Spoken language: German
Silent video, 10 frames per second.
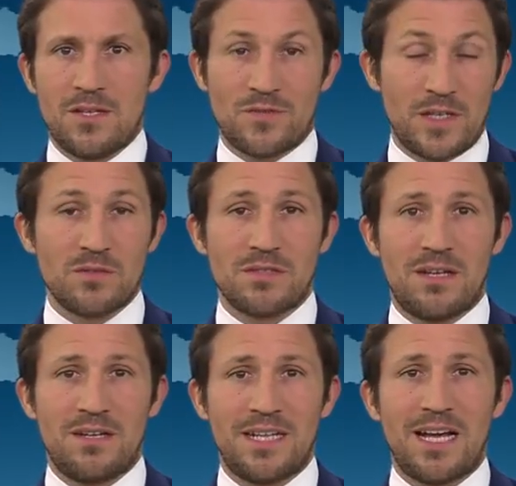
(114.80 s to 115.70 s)
Soweit
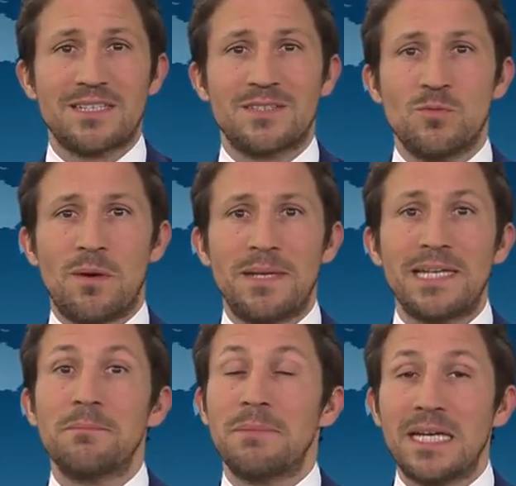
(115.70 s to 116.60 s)
unser
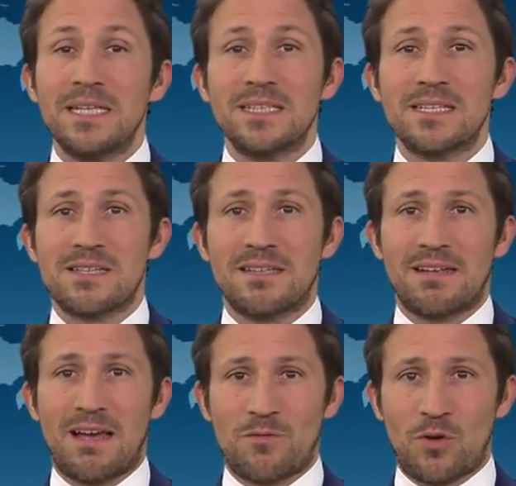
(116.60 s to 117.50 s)
Nachrichtenüberblick. Mehr in der
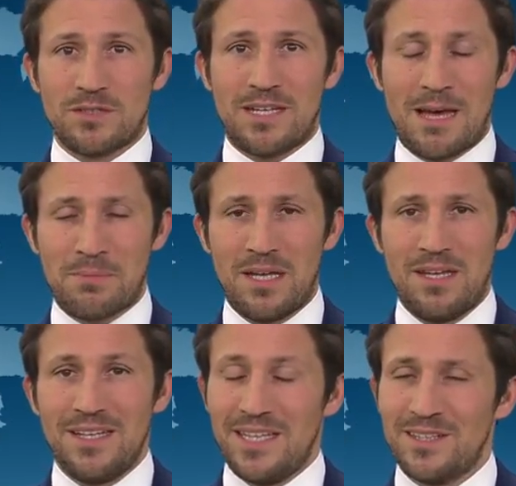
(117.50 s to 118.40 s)
ZDF heute App.
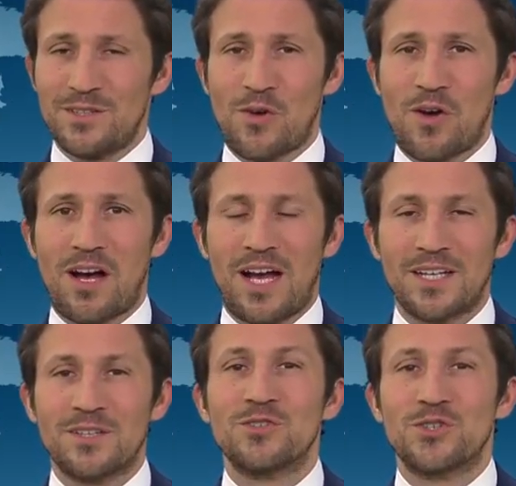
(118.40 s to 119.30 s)
Ihnen noch
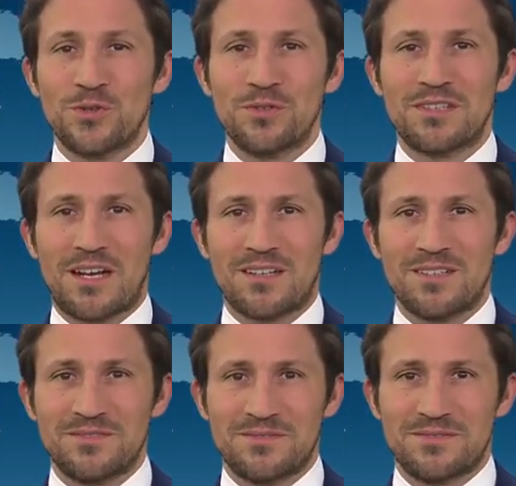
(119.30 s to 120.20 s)
einen schönen Tag.